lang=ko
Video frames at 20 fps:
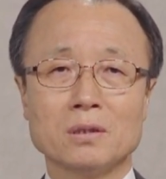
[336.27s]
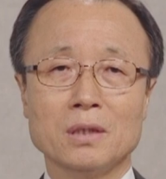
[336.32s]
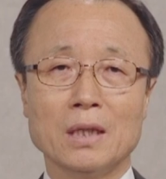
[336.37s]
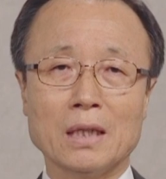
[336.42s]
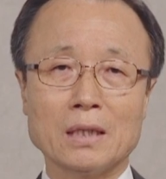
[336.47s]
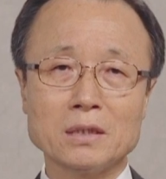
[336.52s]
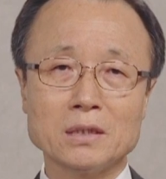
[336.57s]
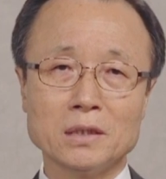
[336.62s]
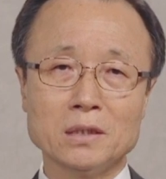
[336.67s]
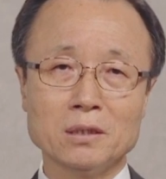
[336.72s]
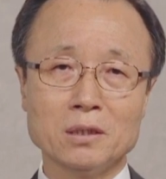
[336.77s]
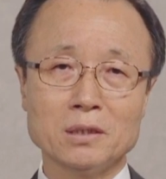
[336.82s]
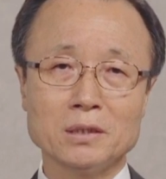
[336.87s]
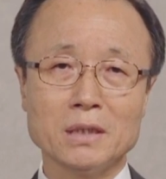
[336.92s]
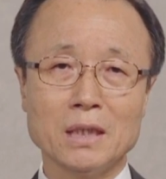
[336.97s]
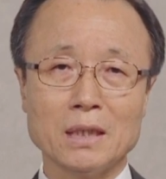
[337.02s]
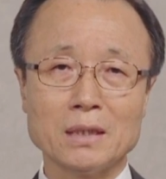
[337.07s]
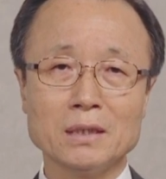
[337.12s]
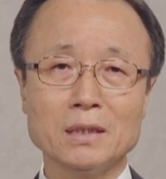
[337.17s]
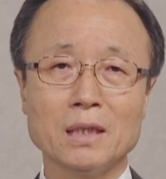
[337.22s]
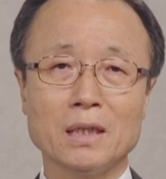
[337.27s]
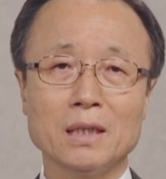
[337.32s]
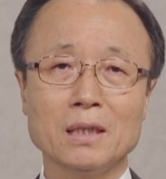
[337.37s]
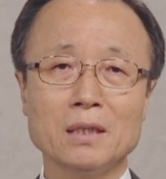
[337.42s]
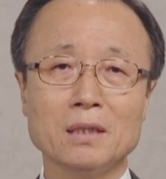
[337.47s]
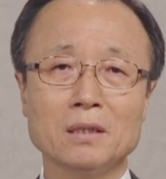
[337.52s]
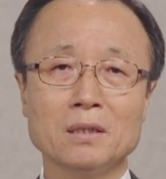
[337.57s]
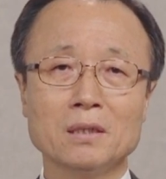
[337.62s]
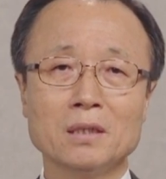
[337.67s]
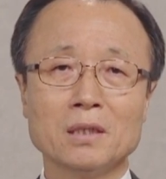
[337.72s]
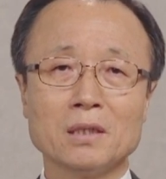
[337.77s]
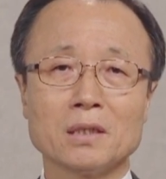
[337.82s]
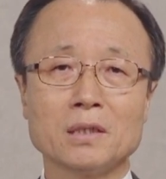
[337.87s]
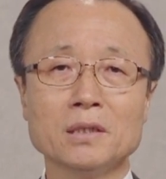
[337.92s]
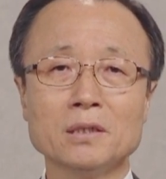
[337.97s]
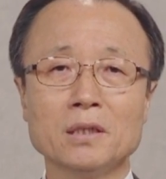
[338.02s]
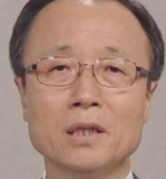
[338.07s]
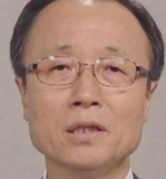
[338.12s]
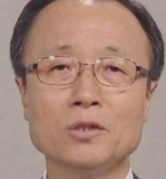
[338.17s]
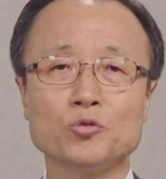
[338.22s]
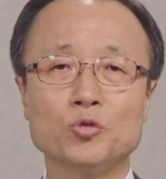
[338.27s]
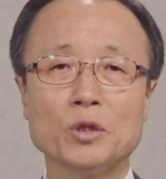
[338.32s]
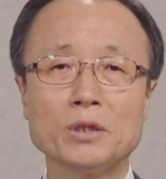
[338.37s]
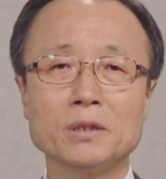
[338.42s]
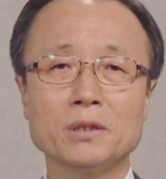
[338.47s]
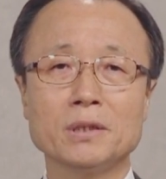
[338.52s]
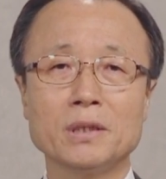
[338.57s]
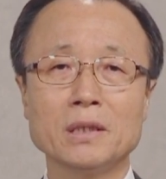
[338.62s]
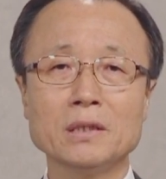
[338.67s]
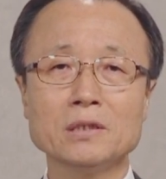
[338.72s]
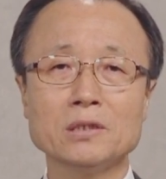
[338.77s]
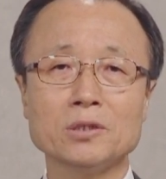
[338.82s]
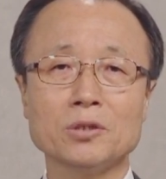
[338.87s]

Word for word: 가르치는 것이 아니라 그들의 죄된